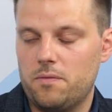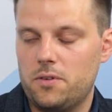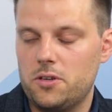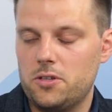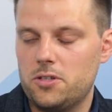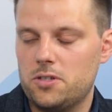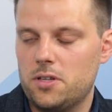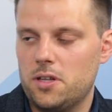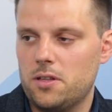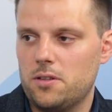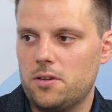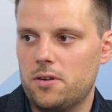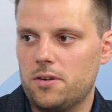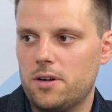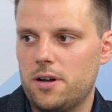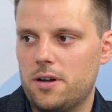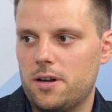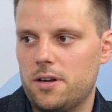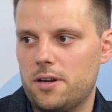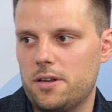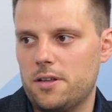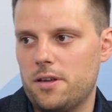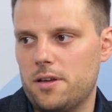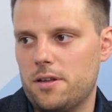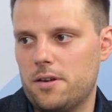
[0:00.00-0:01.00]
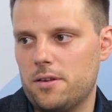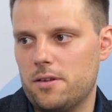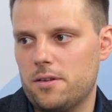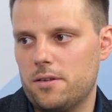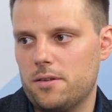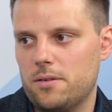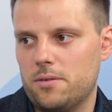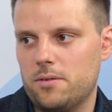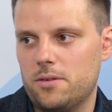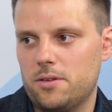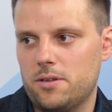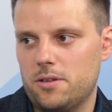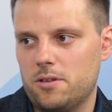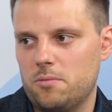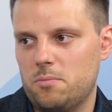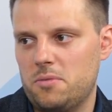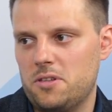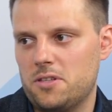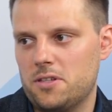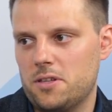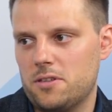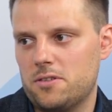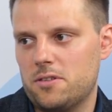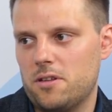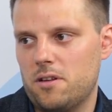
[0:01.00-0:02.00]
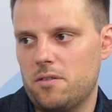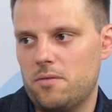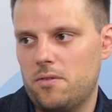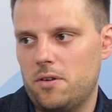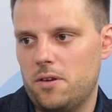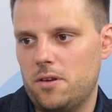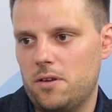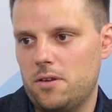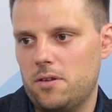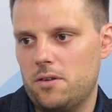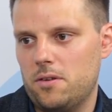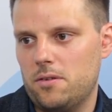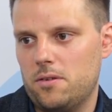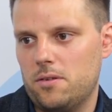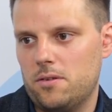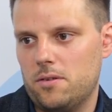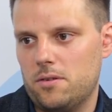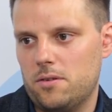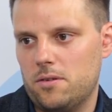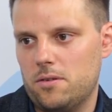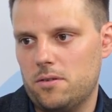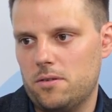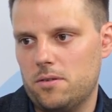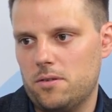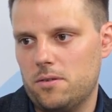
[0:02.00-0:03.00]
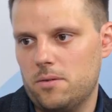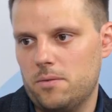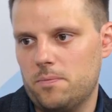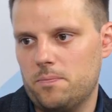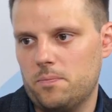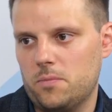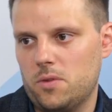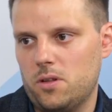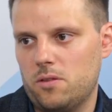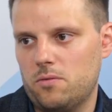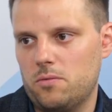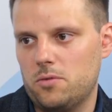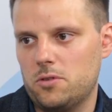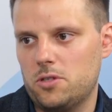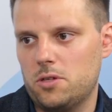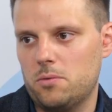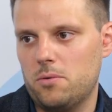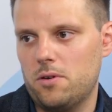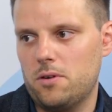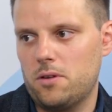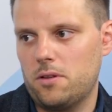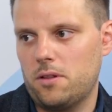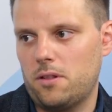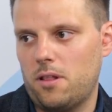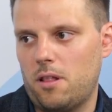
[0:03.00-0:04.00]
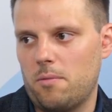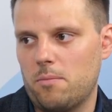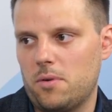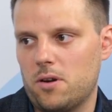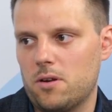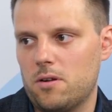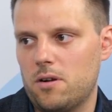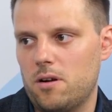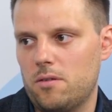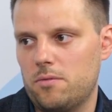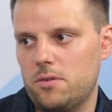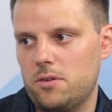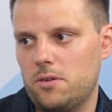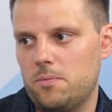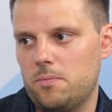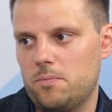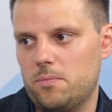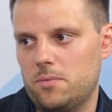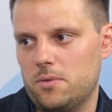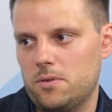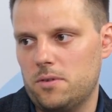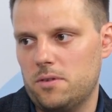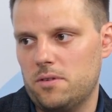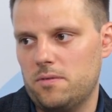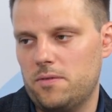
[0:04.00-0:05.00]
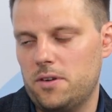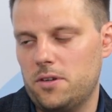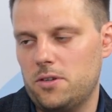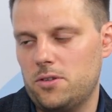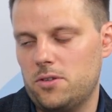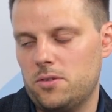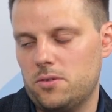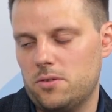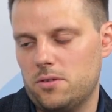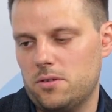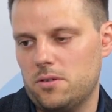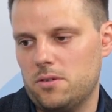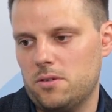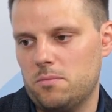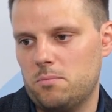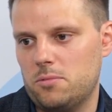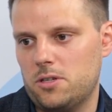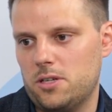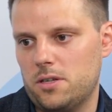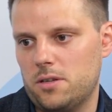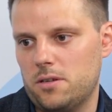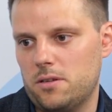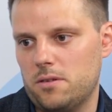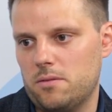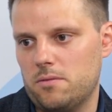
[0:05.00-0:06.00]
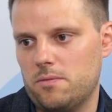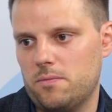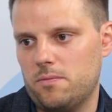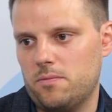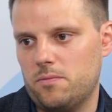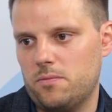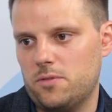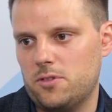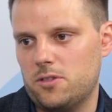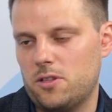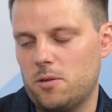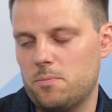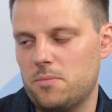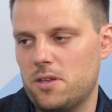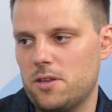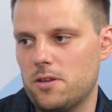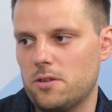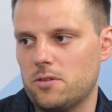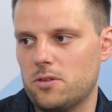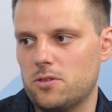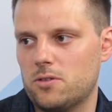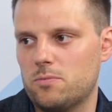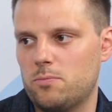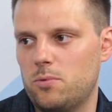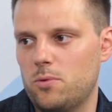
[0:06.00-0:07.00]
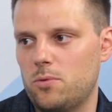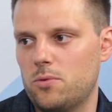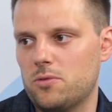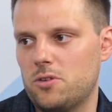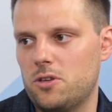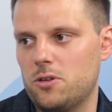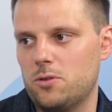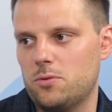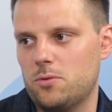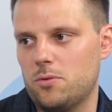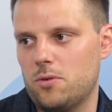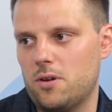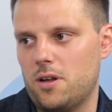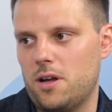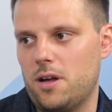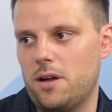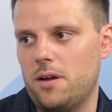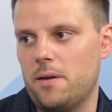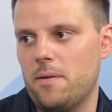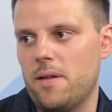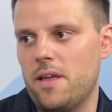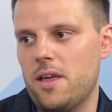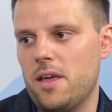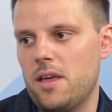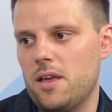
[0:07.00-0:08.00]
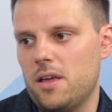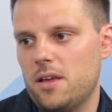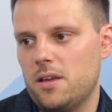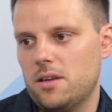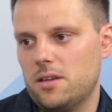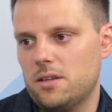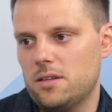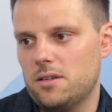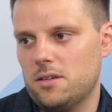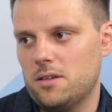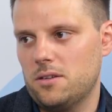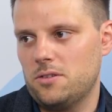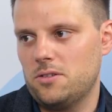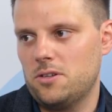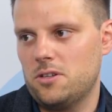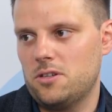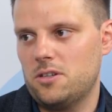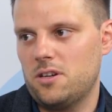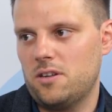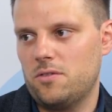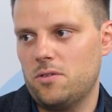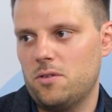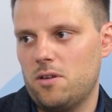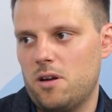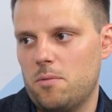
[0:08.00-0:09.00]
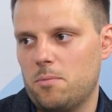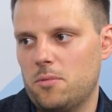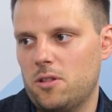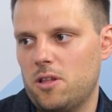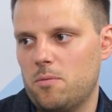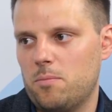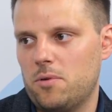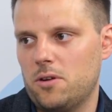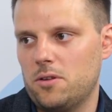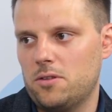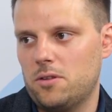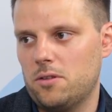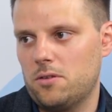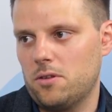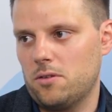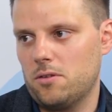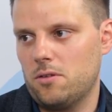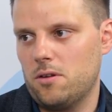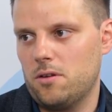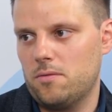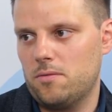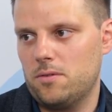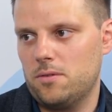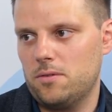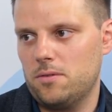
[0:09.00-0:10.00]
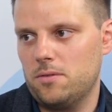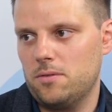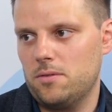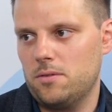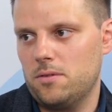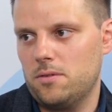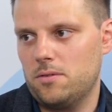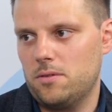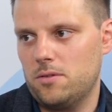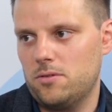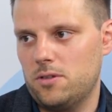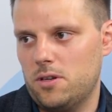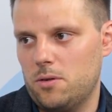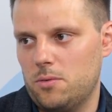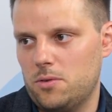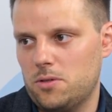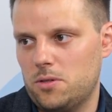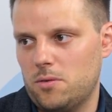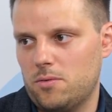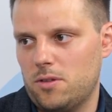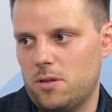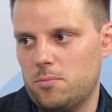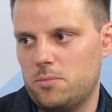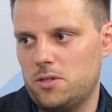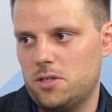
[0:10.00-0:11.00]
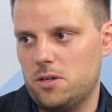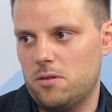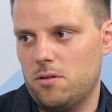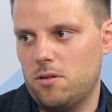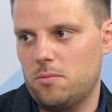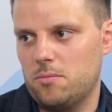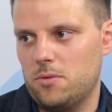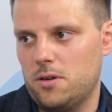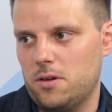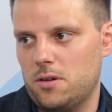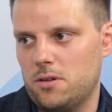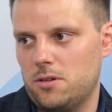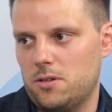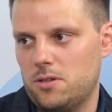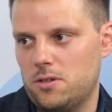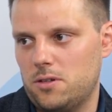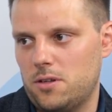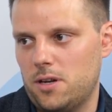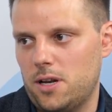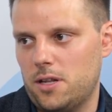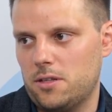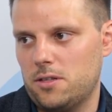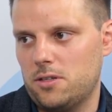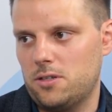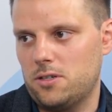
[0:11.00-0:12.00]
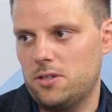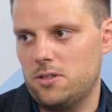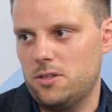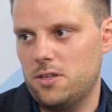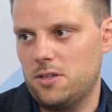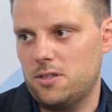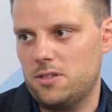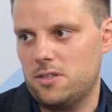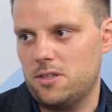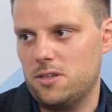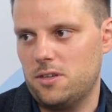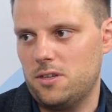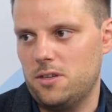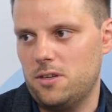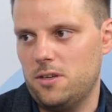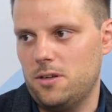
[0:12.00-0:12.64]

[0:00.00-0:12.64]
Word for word: Wejście na drogę kariery e, biznesowej e, otworzyło Kronenbergowi e, wejście, wstąpienie do spółki, która dzierżawiła monopol tytoniowy. To działo się na przełomie lat 30.